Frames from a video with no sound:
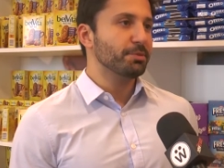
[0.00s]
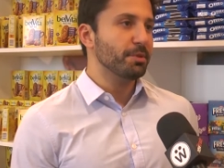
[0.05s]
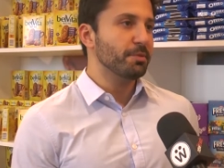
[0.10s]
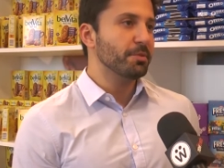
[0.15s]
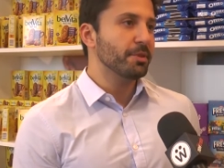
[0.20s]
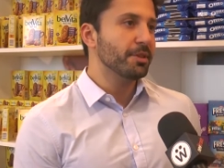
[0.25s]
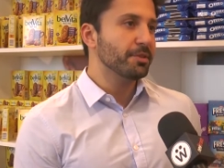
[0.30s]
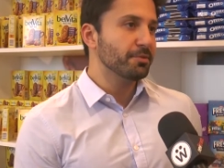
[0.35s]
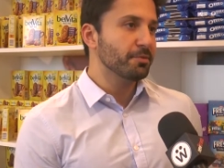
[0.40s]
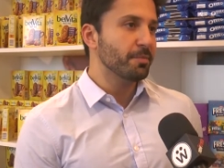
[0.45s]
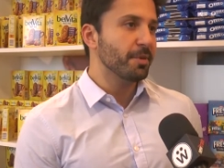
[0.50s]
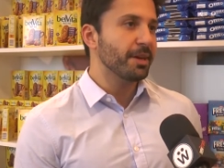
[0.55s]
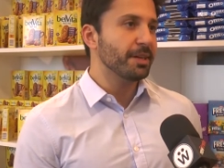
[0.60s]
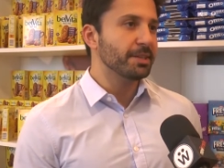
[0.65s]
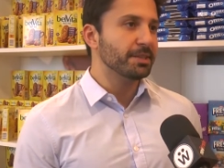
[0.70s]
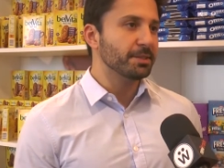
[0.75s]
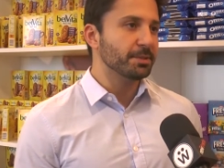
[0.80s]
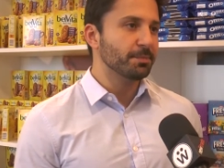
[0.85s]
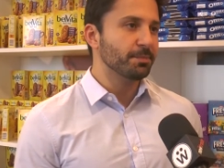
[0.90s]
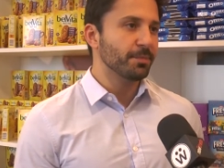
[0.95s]
bebidas do
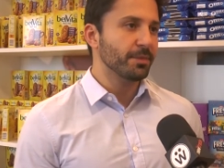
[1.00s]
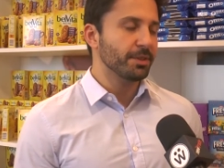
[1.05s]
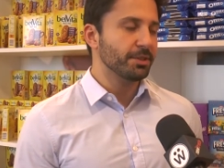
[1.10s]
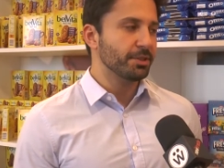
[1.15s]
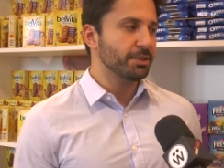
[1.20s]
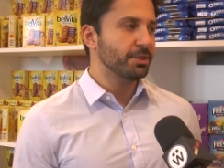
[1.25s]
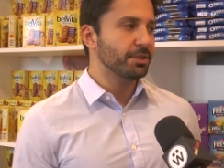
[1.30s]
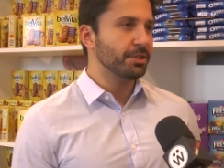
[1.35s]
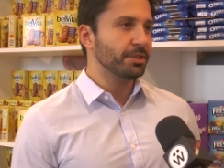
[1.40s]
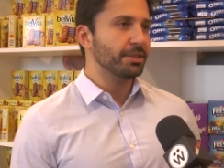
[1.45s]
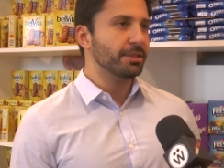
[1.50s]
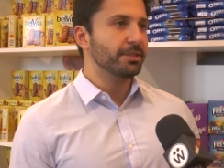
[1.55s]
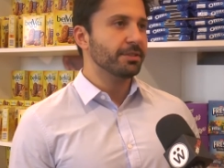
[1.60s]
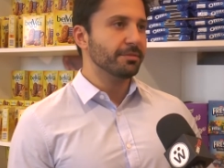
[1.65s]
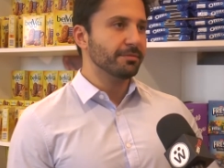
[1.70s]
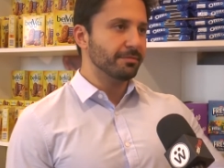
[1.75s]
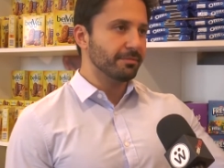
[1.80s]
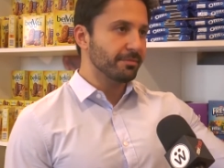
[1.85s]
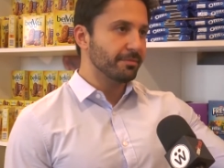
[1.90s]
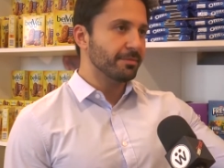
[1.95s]
país. A gente
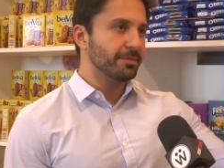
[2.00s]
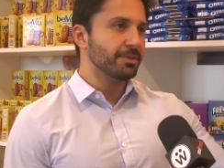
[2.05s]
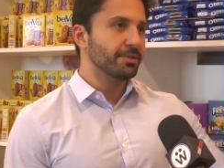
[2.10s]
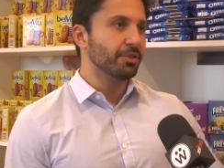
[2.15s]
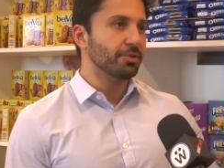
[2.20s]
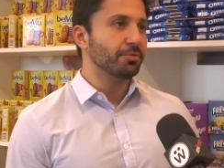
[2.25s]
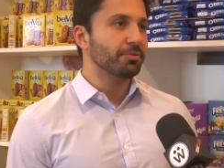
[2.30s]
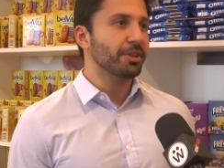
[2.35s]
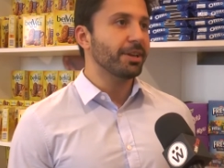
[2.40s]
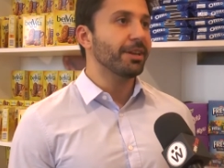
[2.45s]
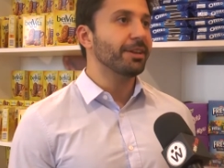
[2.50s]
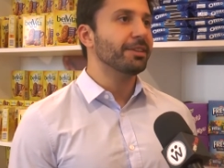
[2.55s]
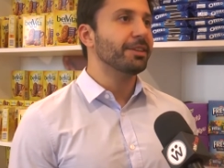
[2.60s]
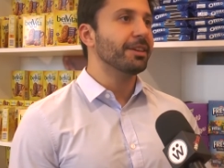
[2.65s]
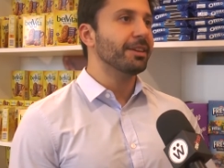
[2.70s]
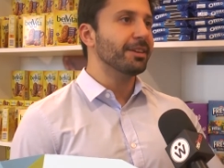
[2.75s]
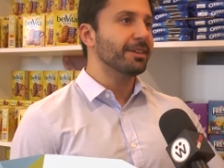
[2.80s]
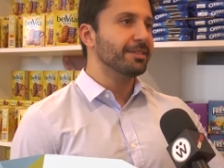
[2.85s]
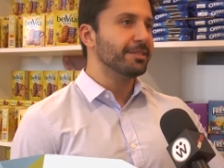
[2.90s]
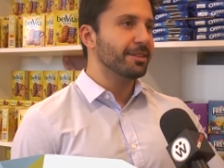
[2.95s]
só não tem a
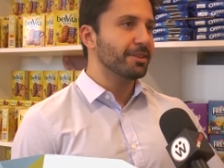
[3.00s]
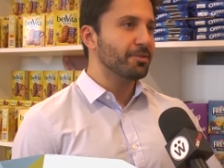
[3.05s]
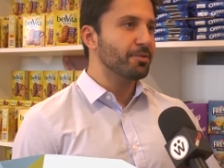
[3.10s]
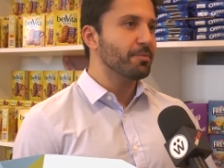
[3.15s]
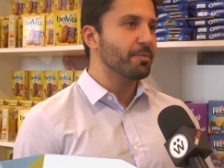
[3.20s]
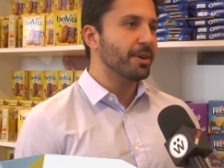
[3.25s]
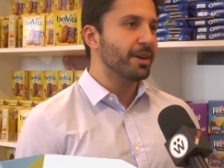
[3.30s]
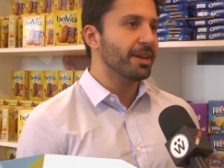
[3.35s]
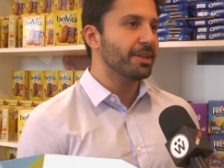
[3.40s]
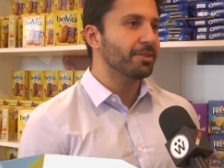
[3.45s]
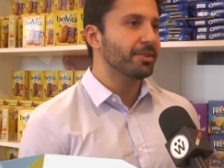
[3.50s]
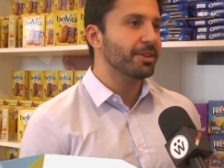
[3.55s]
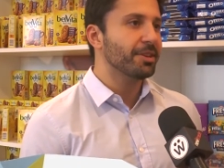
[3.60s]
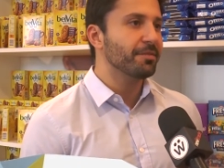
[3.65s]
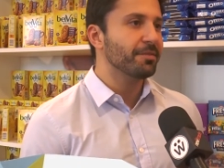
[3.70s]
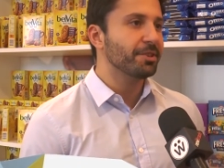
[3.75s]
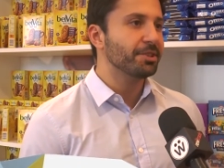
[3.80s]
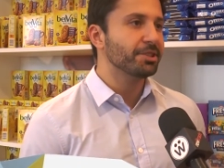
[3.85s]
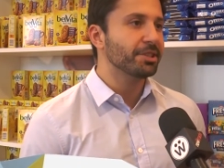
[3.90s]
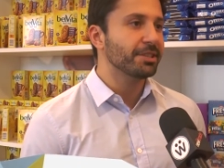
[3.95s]
liderança comparado a
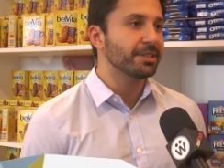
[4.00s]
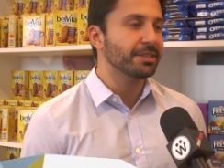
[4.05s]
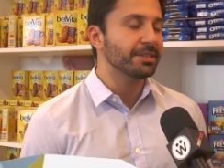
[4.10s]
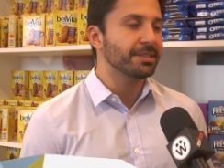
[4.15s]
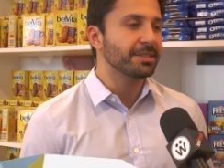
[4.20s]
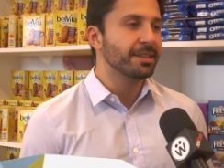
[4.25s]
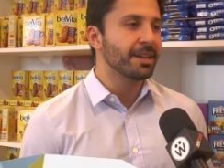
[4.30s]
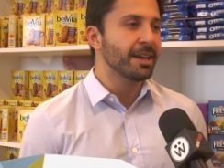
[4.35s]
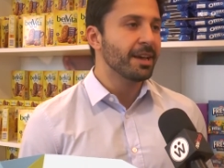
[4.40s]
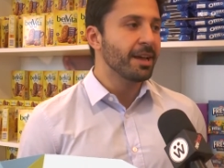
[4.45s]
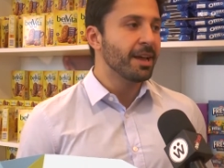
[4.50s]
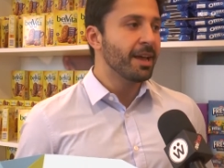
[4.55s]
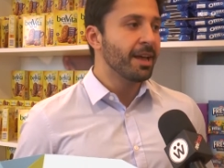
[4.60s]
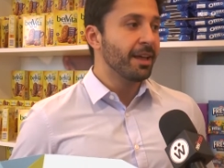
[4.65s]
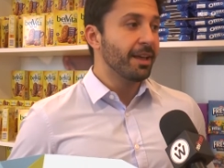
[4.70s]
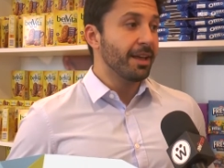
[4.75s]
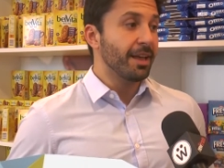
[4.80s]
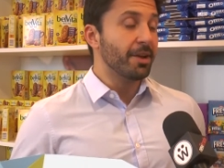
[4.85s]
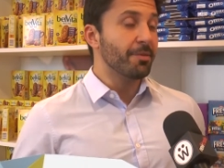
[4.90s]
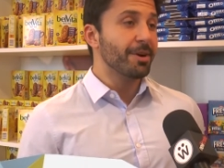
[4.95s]
refrigerantes
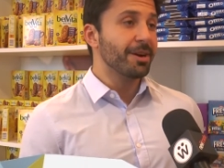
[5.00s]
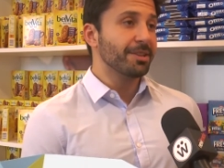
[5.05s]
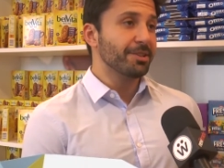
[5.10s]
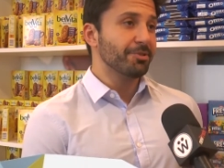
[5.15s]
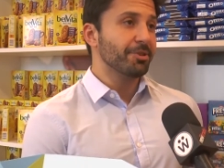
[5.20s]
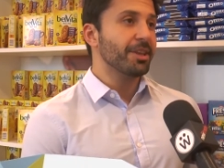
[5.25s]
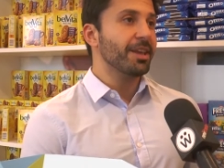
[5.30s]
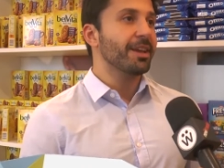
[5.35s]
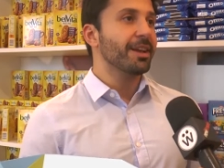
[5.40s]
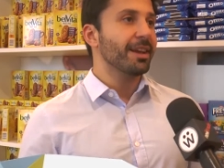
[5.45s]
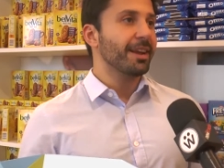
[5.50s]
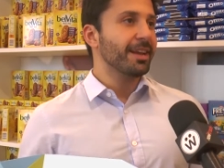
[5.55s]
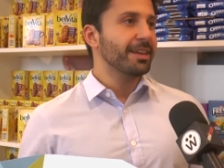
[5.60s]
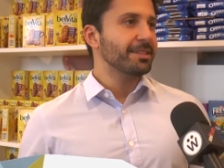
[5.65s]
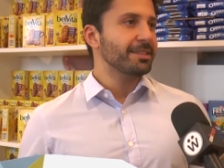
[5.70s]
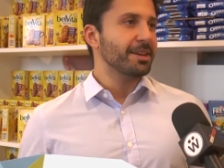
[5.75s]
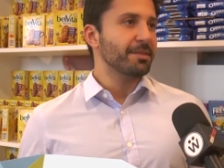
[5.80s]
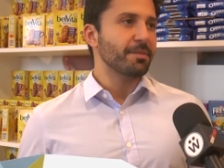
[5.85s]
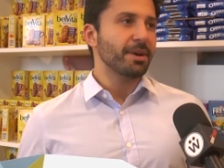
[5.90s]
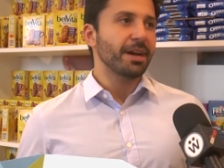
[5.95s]
é uma categoria que
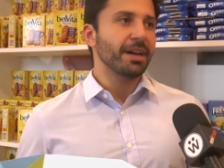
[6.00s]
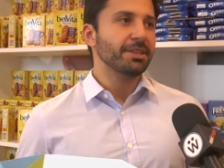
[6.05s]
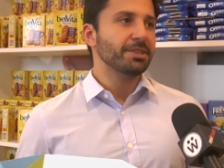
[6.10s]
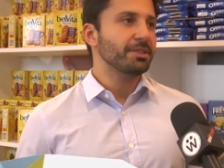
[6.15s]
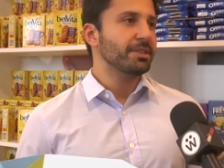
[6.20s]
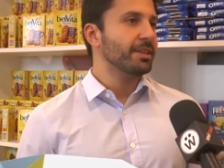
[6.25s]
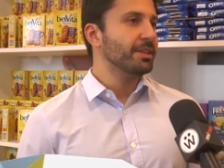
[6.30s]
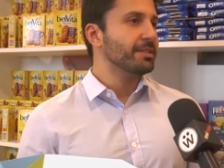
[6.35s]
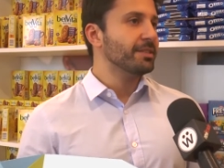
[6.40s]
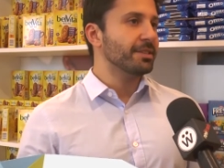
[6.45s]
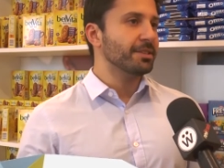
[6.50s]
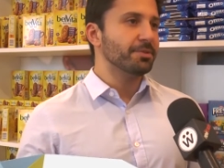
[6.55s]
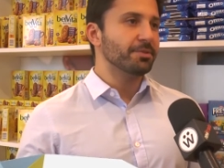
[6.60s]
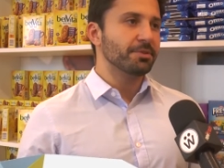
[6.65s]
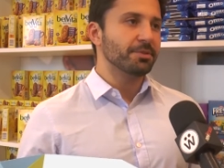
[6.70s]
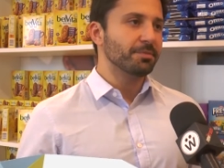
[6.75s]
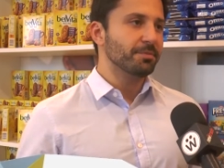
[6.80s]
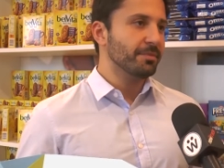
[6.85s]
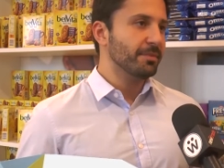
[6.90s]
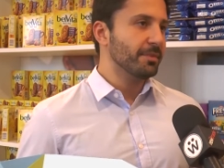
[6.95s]
cresce há mais de três
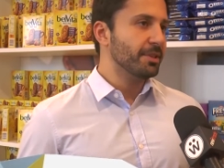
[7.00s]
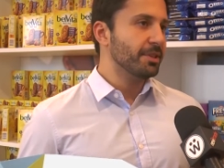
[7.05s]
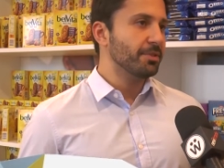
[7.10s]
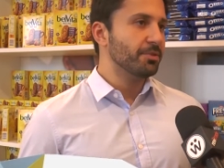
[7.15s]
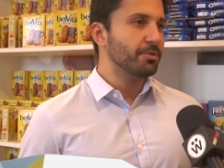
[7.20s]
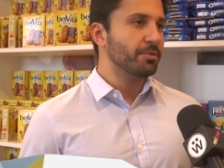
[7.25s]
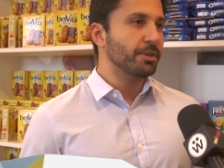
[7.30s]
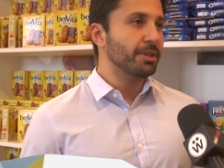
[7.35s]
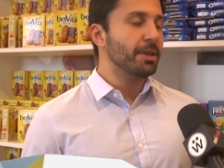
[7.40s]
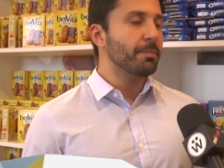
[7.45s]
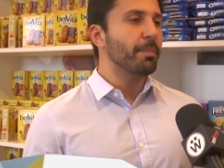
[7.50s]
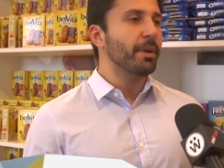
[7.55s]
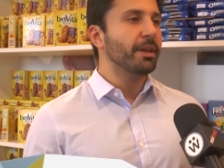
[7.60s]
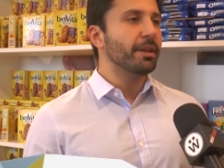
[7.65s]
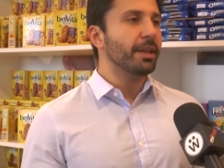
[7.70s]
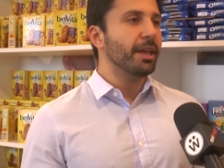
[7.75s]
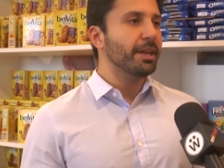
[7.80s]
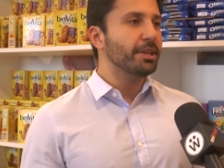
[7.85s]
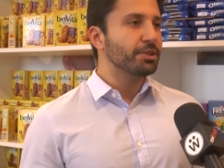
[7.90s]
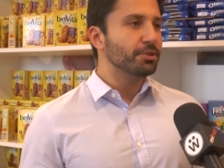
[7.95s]
anos. Então,
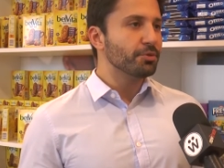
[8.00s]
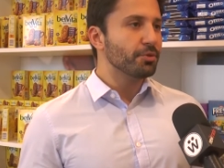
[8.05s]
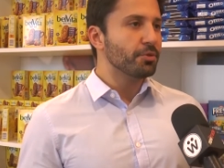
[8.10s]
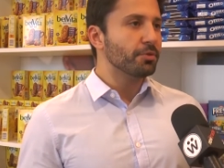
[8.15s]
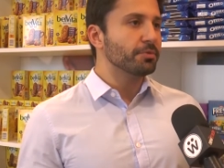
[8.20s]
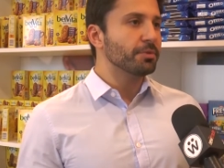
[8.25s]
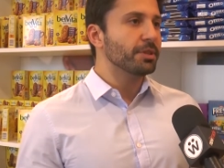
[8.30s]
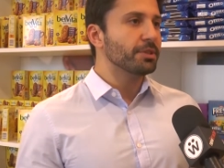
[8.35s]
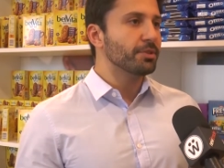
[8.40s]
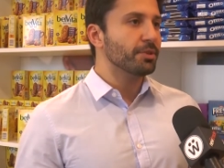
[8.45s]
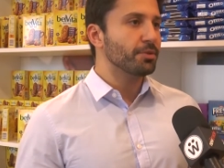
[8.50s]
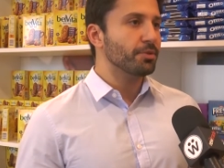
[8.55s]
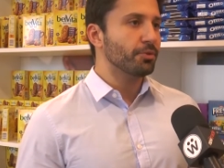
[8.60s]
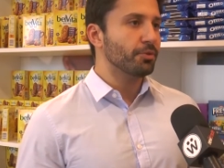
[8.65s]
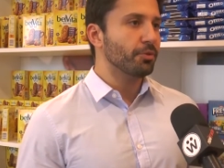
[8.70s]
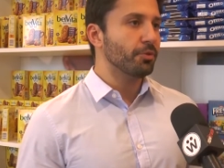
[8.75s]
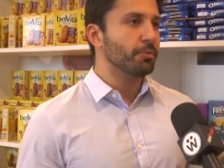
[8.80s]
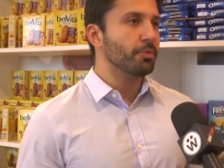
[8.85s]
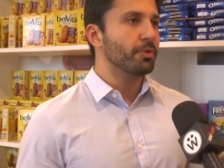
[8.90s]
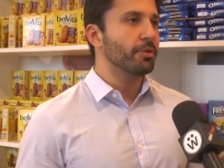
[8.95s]
independente do contexto
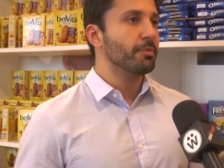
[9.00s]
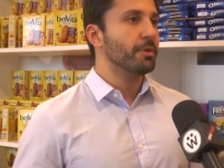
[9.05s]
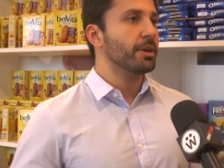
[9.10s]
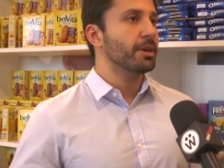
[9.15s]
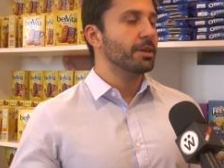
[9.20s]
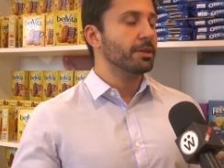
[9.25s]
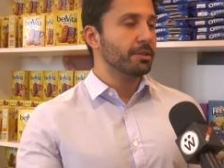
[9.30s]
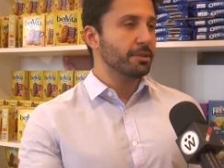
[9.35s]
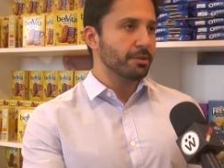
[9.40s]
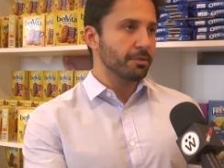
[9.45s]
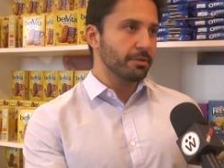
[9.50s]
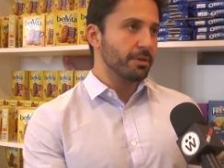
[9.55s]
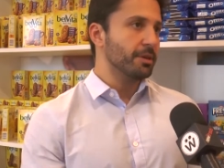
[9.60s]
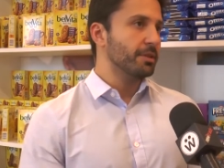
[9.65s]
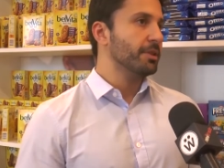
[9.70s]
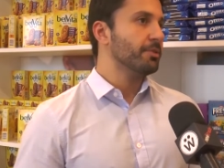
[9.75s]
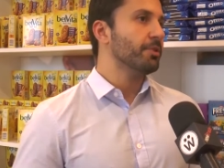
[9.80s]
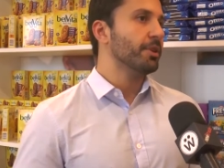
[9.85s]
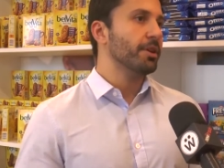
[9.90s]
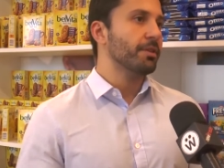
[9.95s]
econômico, é uma
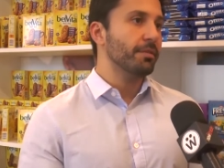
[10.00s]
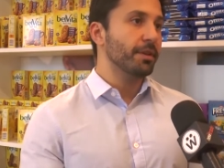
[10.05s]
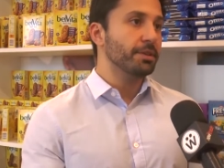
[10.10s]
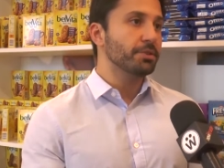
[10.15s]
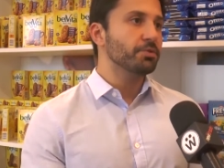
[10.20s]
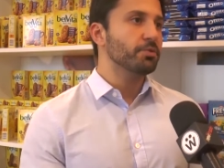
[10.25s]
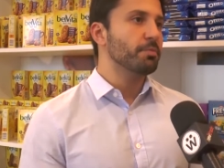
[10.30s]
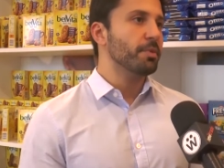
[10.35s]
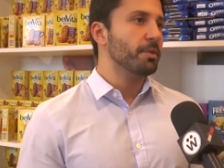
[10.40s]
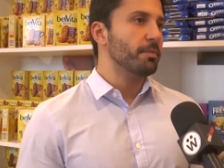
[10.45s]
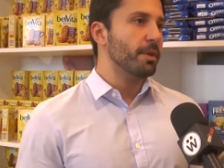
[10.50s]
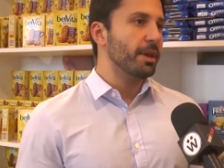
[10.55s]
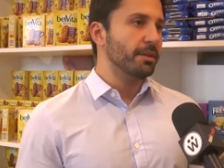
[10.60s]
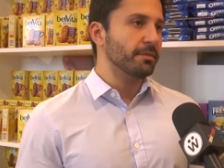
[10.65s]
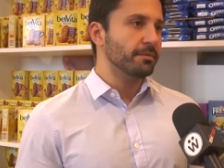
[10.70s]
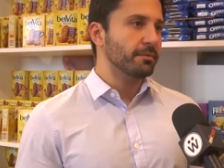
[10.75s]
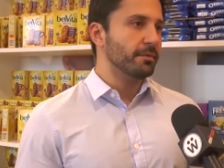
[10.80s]
categoria que vem super bem.